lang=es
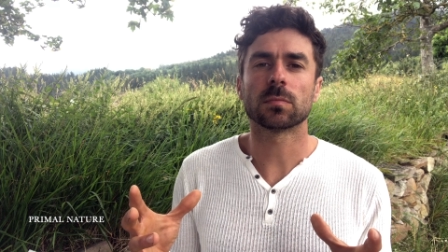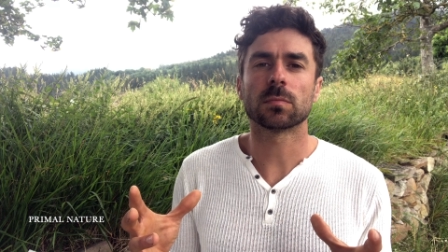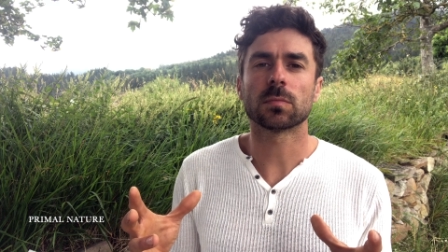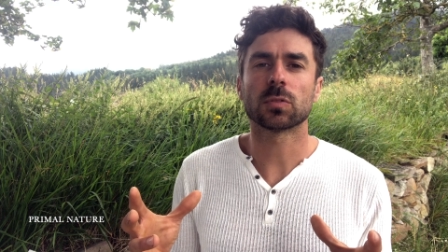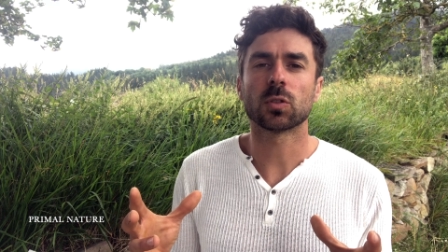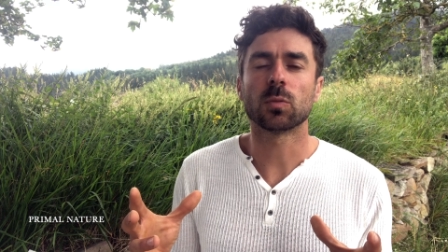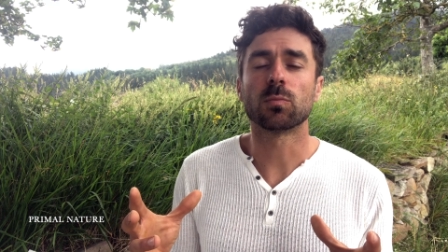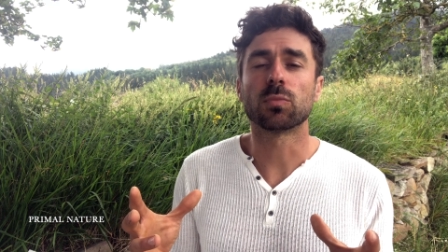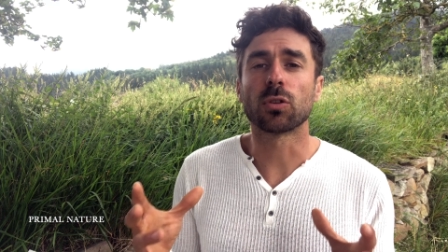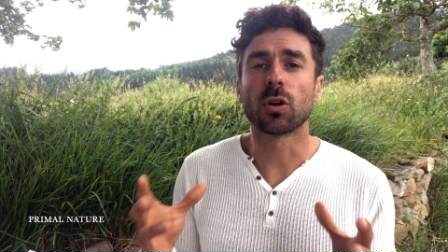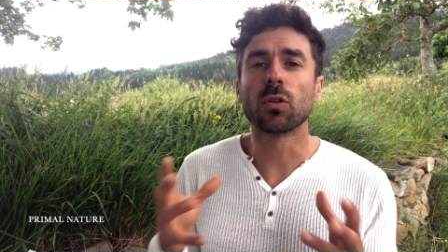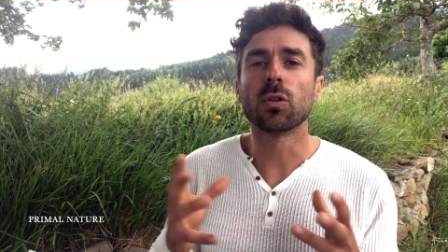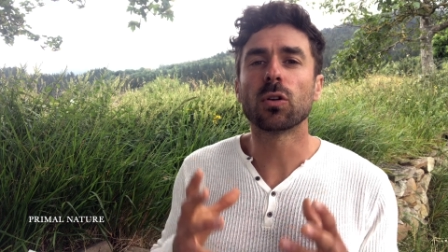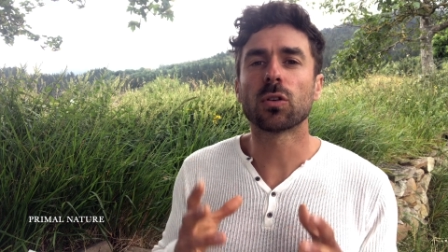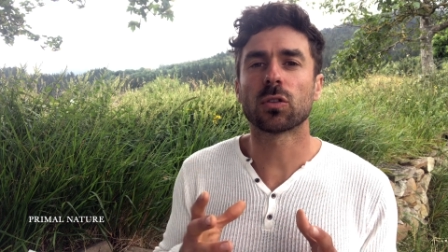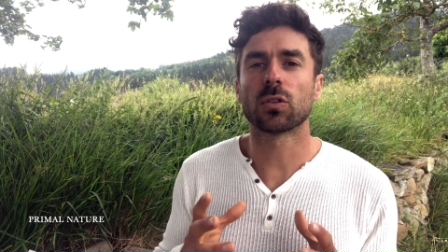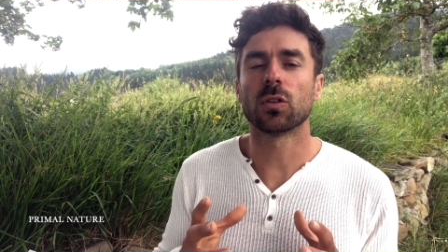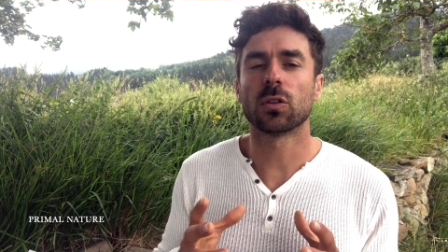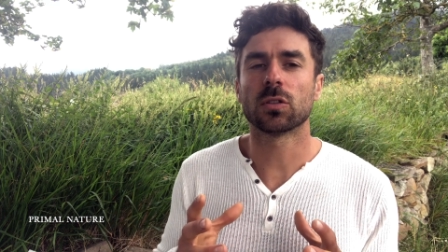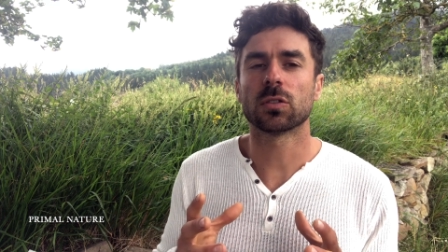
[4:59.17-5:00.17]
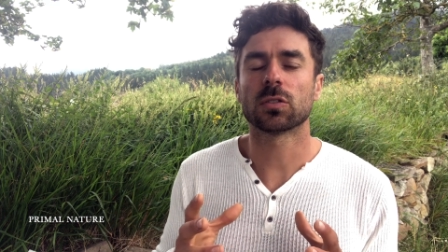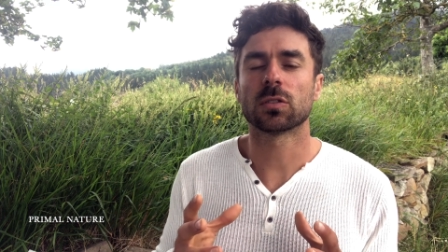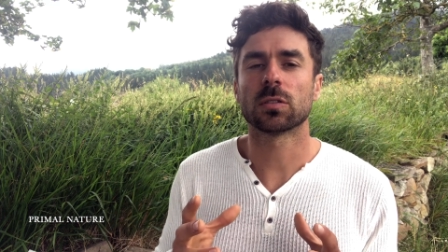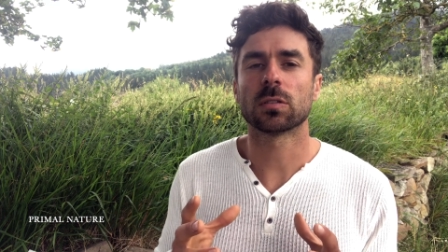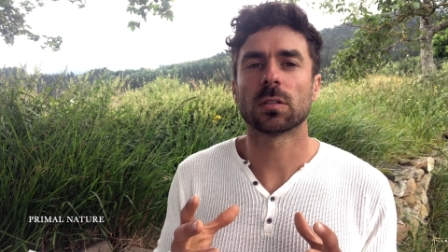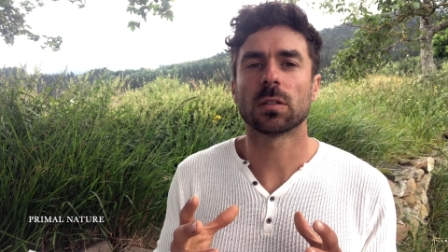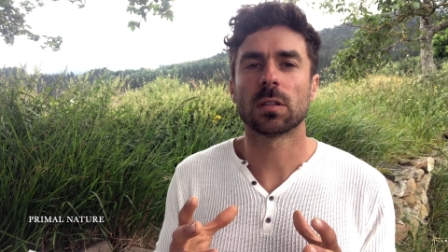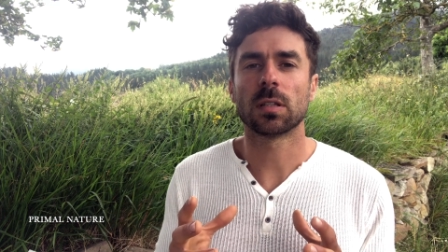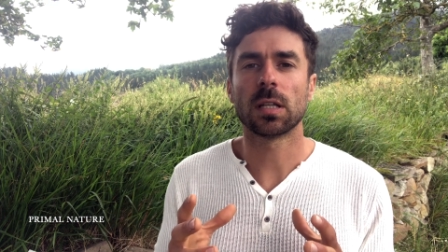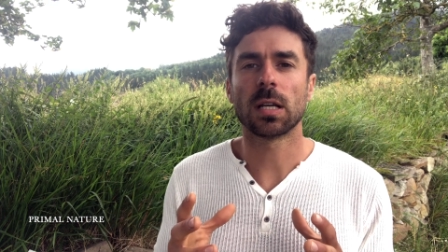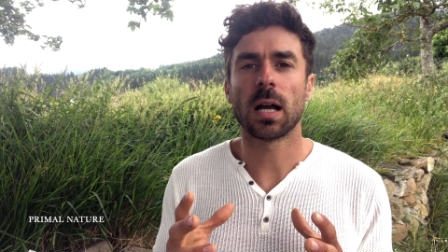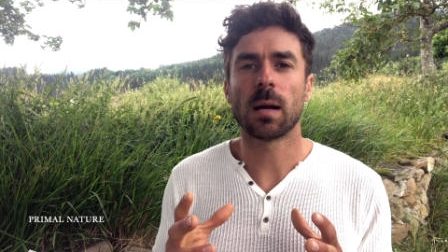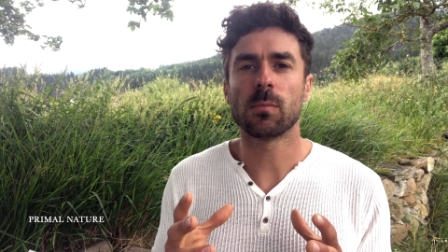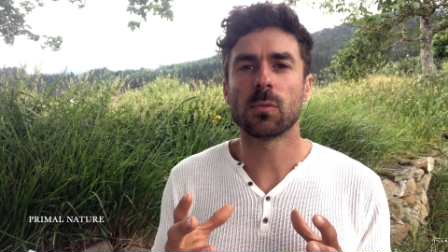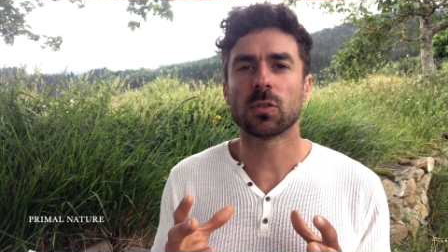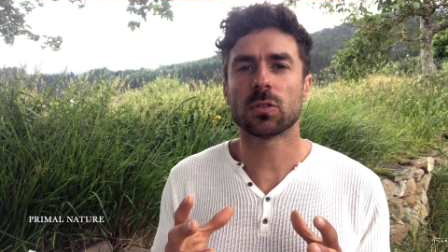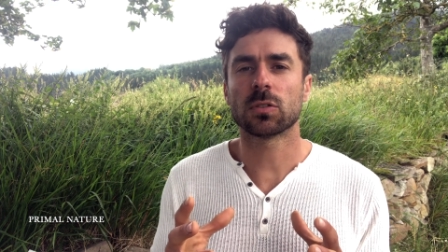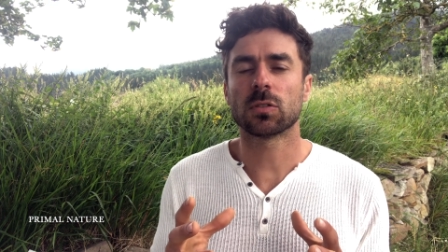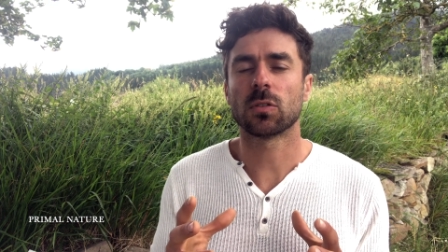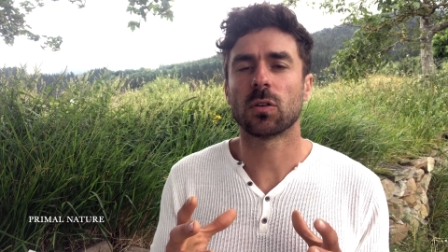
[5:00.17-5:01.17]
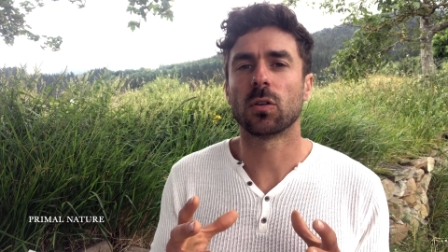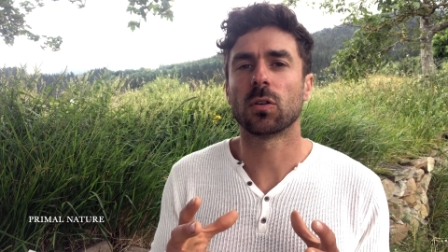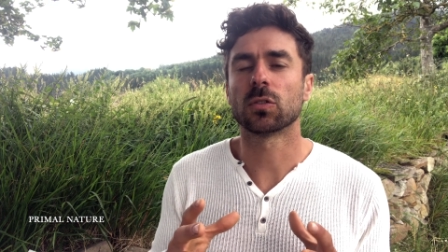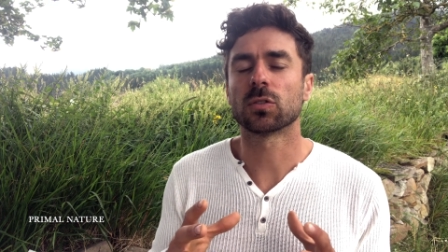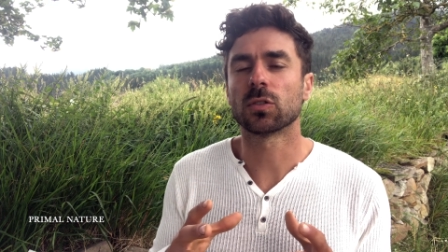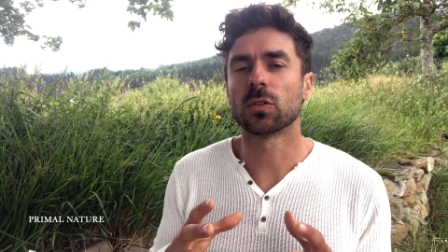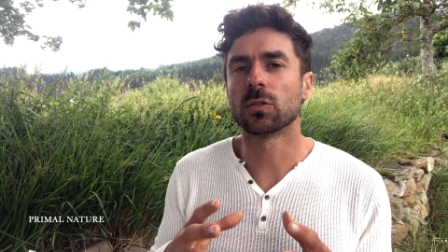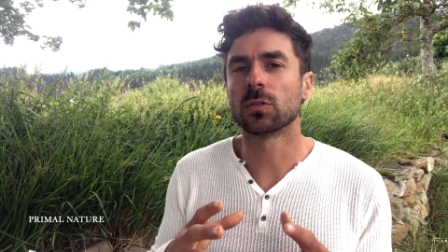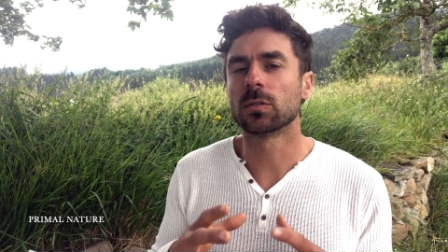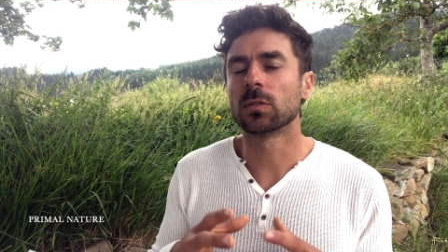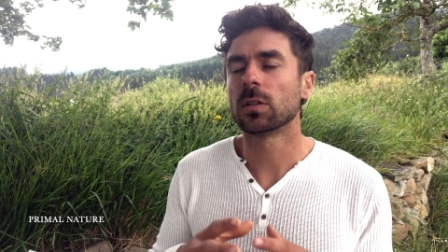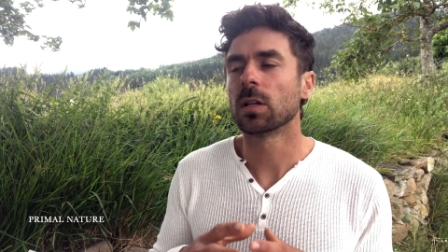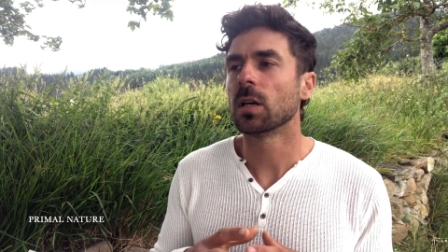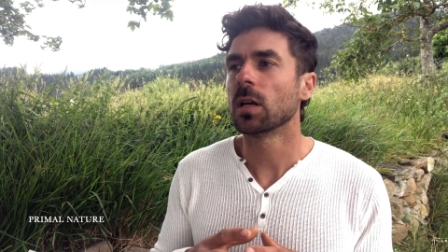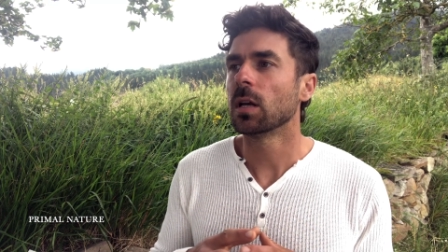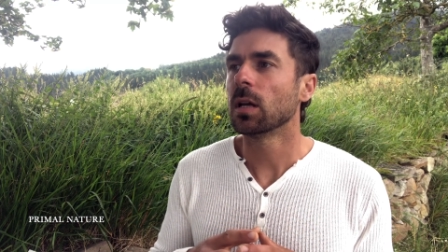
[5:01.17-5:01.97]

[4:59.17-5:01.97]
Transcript: son productos, digamos, o son